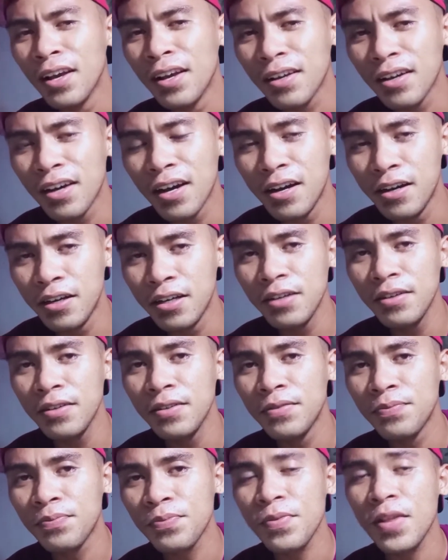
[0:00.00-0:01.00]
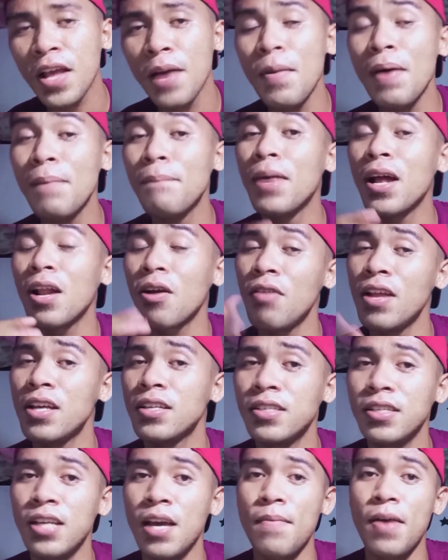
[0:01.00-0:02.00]
Taga, namambal ko
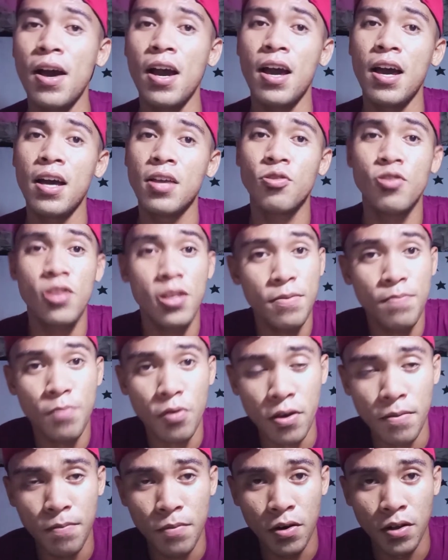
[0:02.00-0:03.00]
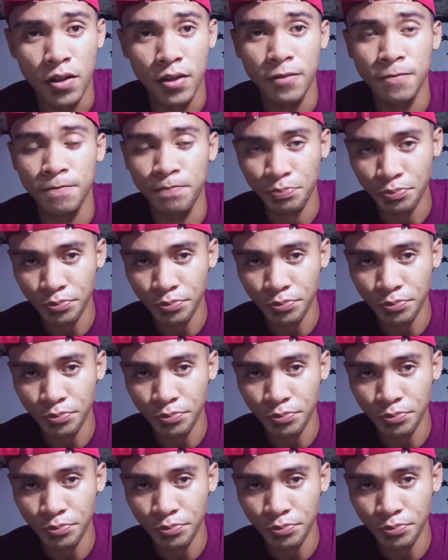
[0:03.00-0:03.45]
lang siya makayo di Pokemon.